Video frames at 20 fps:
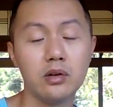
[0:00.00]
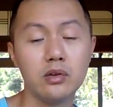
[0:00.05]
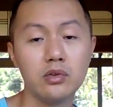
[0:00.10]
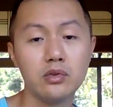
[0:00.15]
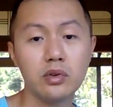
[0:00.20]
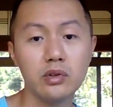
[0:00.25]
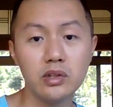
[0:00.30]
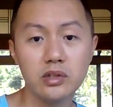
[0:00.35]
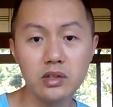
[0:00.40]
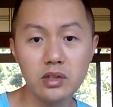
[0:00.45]

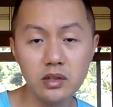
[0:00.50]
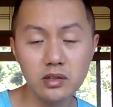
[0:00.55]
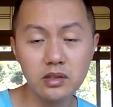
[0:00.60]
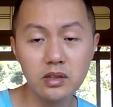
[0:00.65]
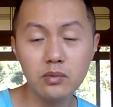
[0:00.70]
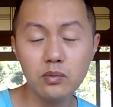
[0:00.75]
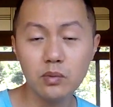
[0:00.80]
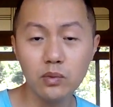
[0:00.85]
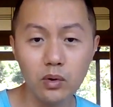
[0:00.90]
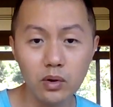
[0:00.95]
所以这
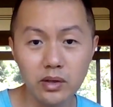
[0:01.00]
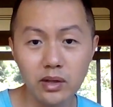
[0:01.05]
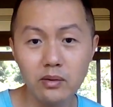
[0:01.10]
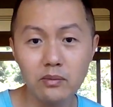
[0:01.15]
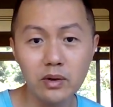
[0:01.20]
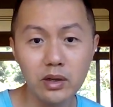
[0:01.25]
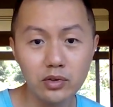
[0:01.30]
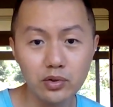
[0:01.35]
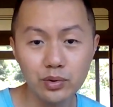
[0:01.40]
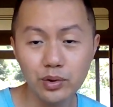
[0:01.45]
些，我
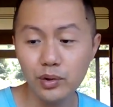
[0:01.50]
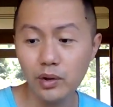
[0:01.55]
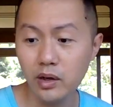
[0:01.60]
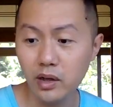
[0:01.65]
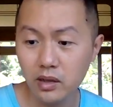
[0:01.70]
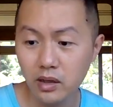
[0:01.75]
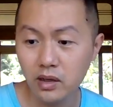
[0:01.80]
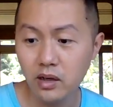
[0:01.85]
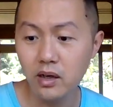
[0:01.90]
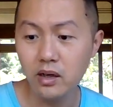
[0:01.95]
认为
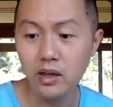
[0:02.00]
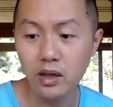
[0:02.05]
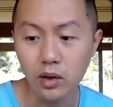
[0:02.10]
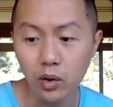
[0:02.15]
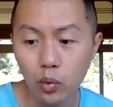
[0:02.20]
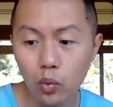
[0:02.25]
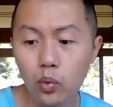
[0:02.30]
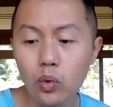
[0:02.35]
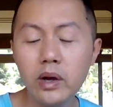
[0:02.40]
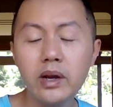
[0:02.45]
全可以
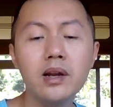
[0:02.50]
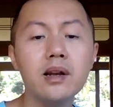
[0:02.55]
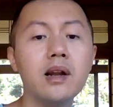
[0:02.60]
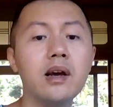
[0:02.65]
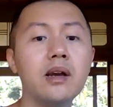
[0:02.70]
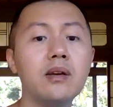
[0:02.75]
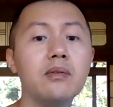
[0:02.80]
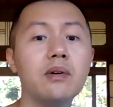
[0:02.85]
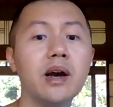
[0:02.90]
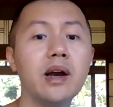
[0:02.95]
归
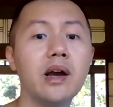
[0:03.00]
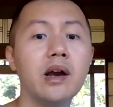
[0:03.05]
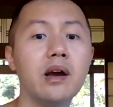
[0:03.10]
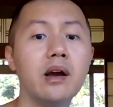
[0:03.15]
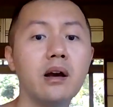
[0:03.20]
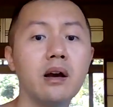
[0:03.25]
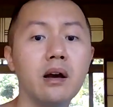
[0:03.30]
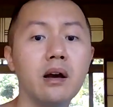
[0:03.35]
类为